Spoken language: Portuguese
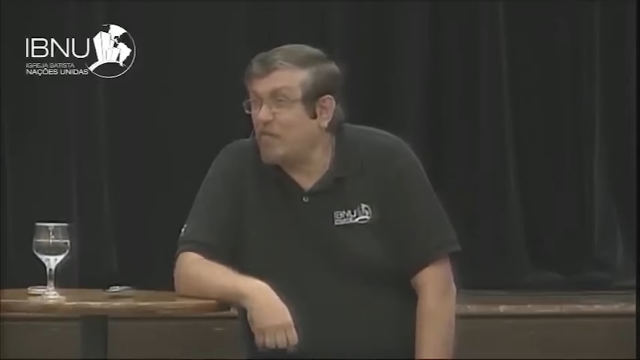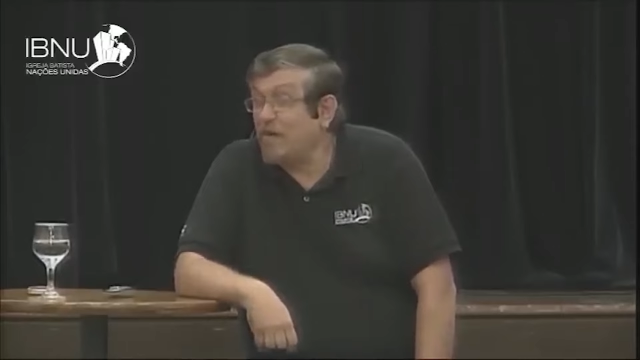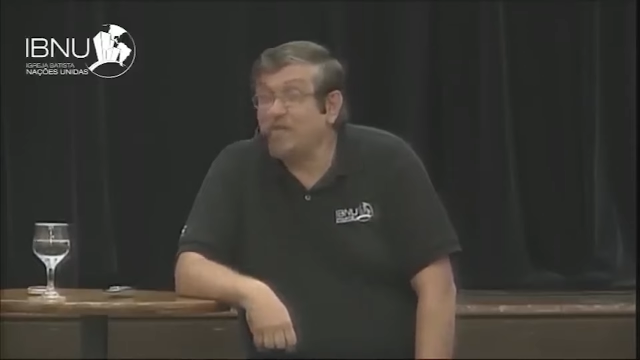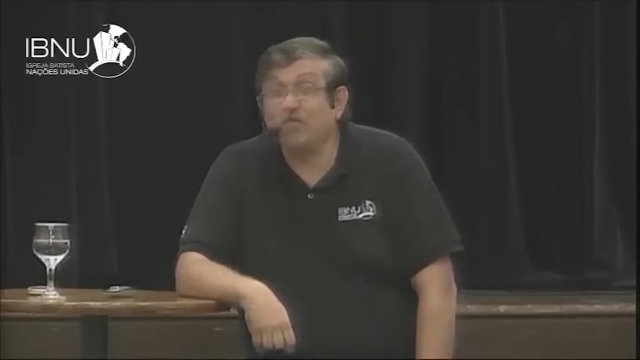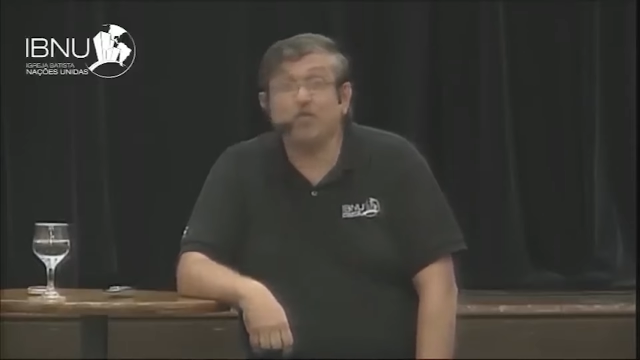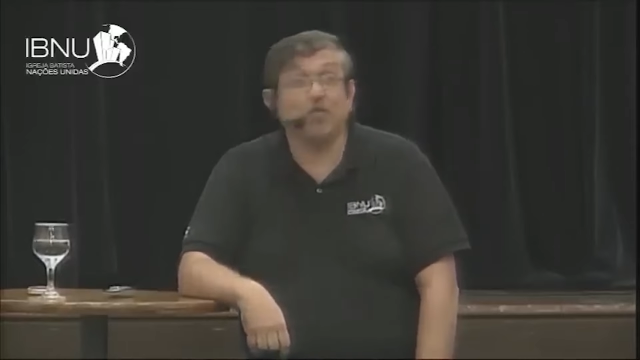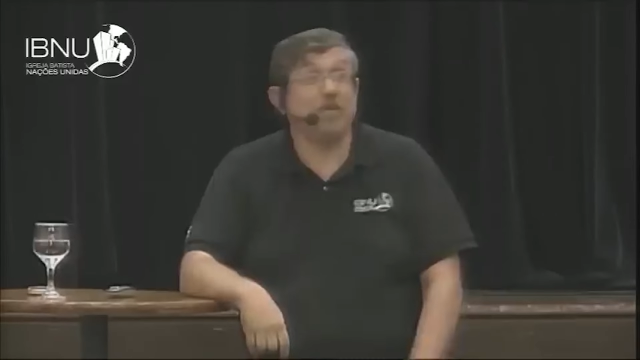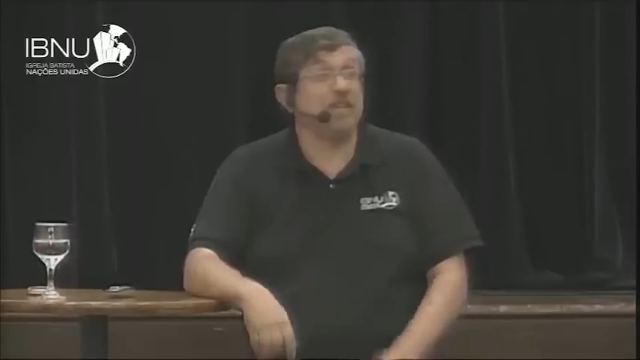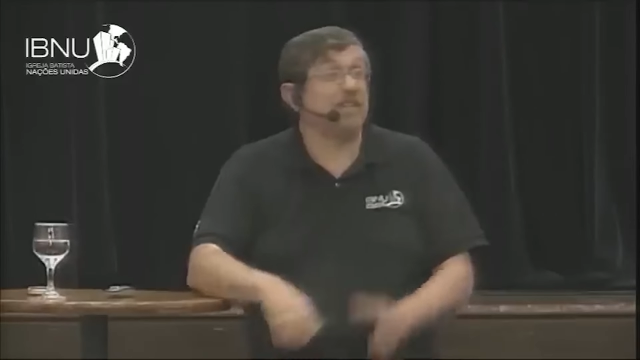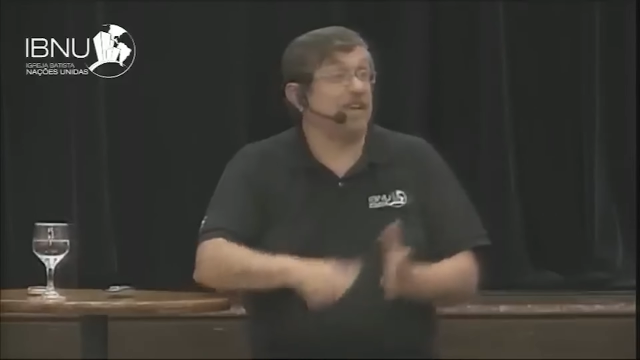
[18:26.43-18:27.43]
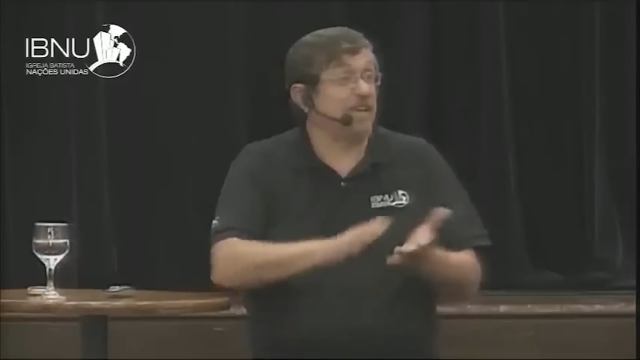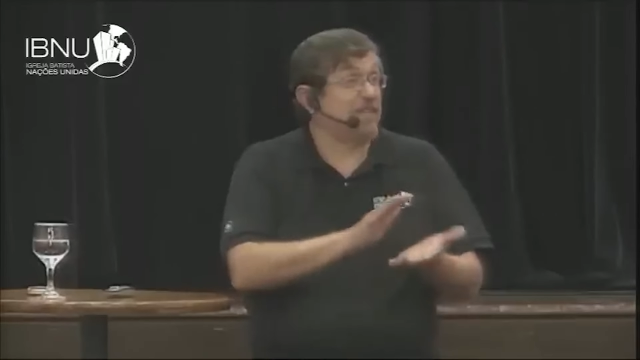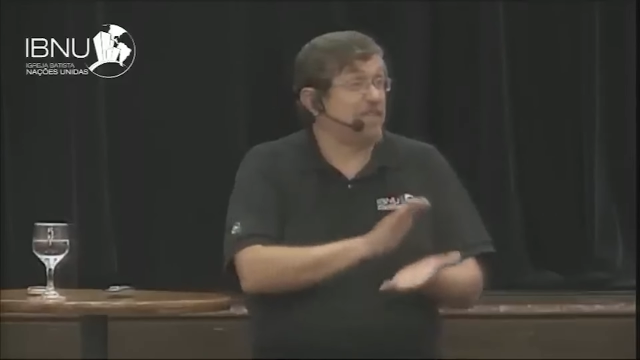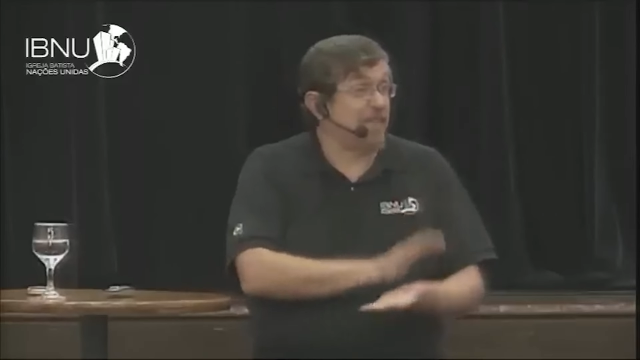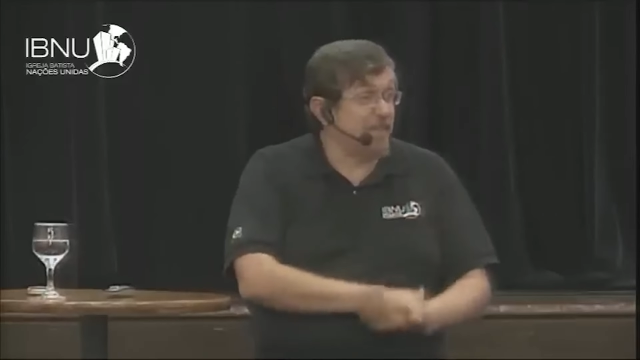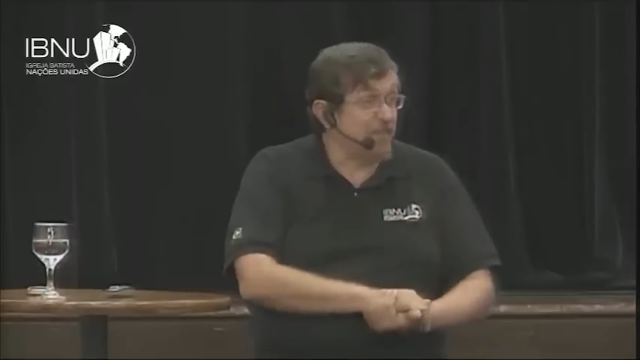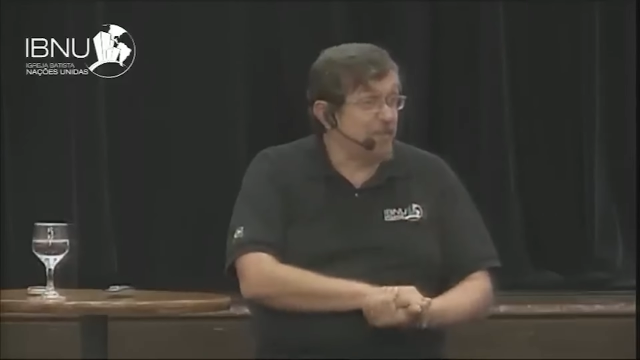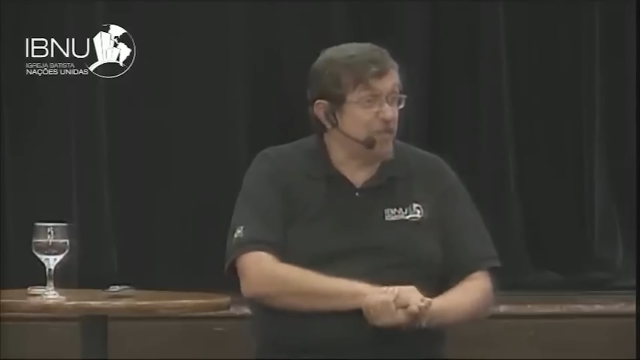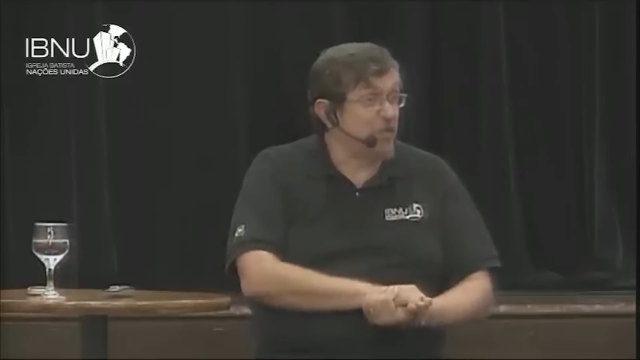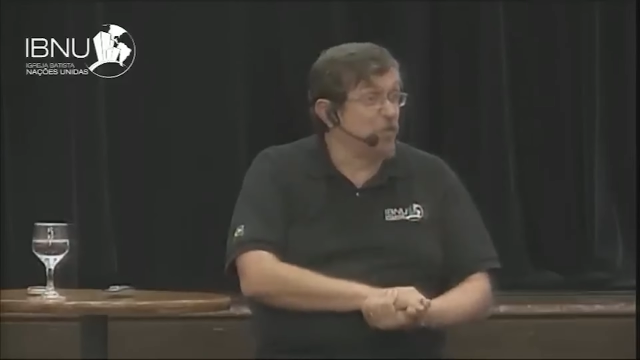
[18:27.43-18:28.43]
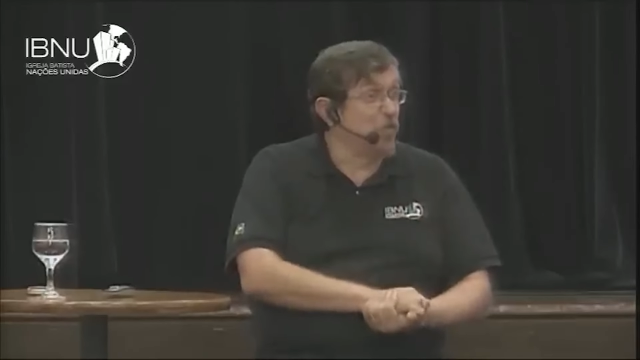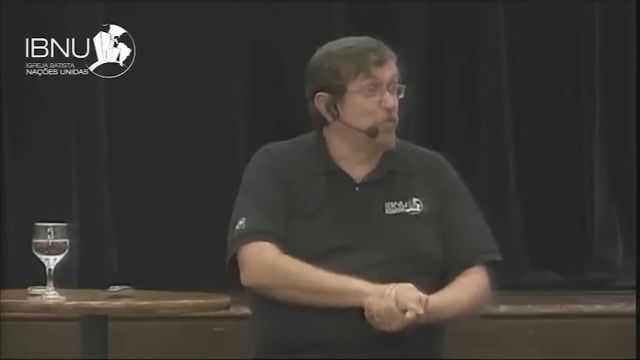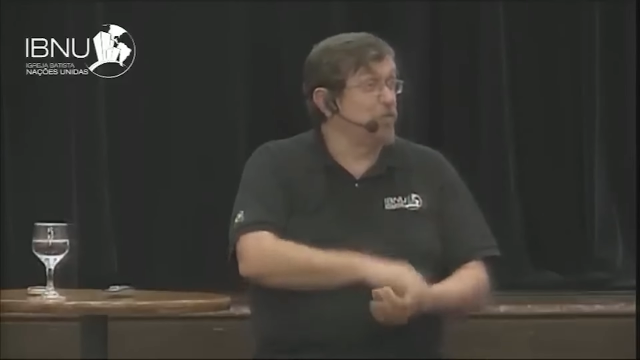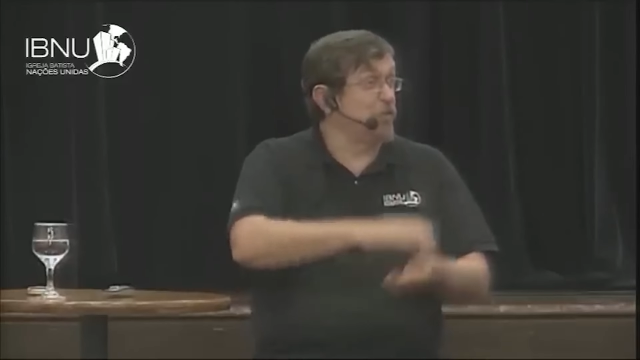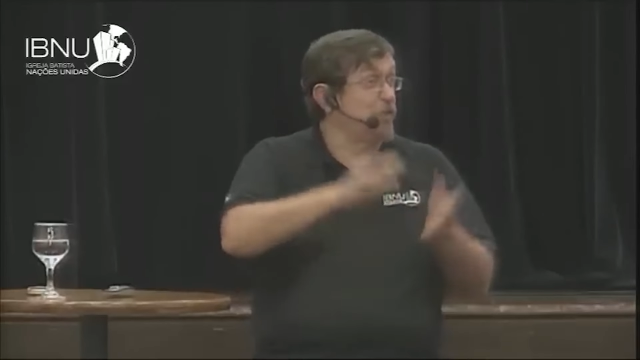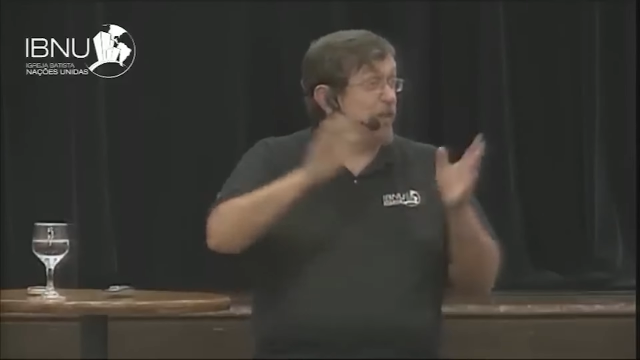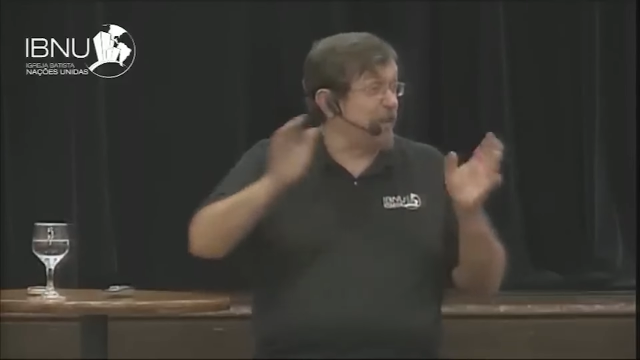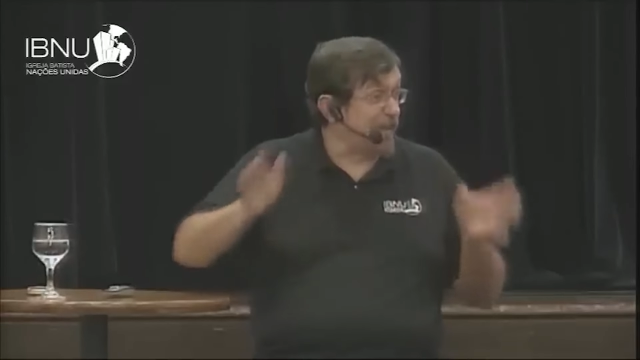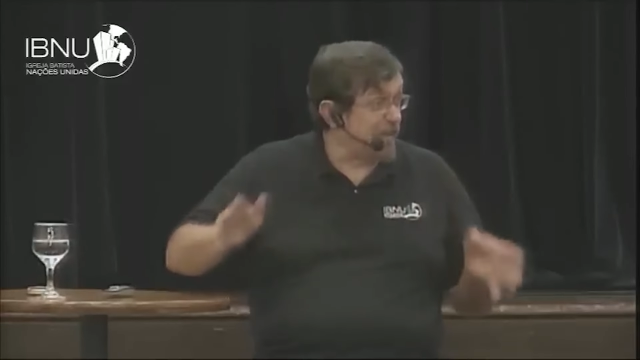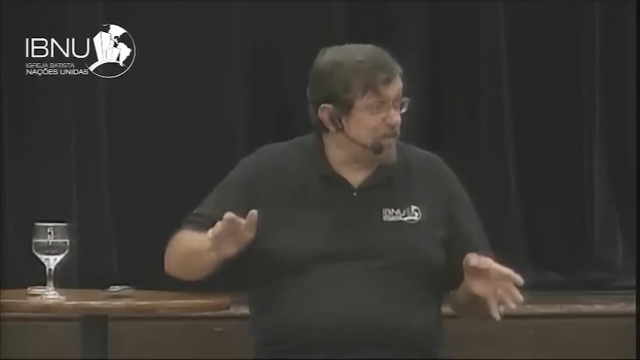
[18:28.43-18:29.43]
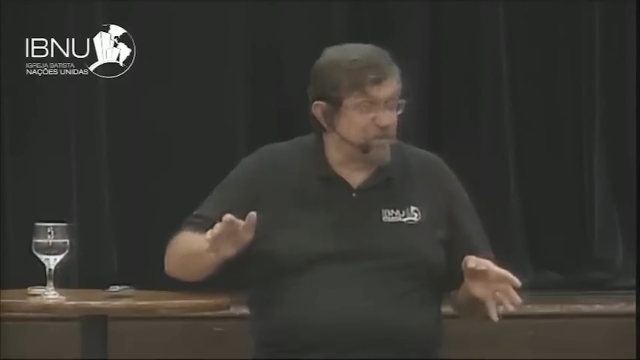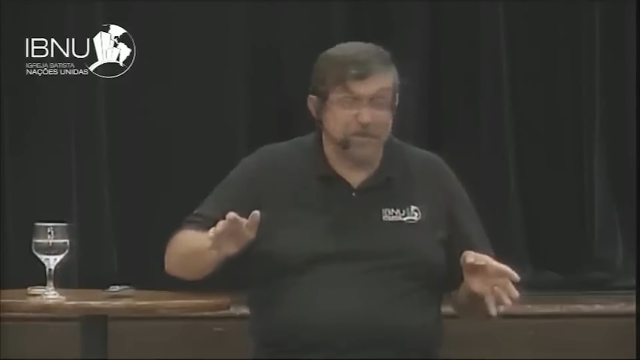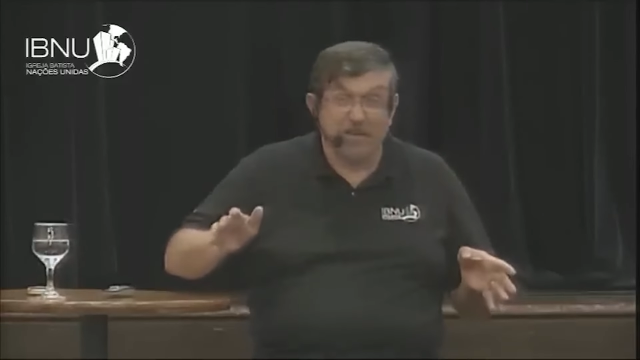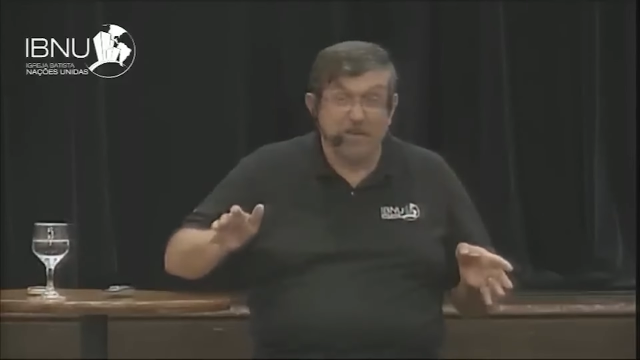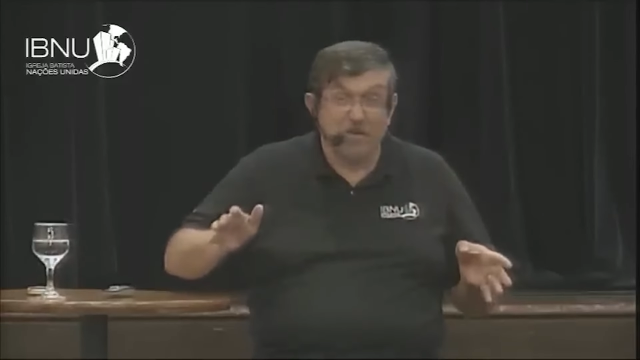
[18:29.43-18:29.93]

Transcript: Mas o interessante, o diferente,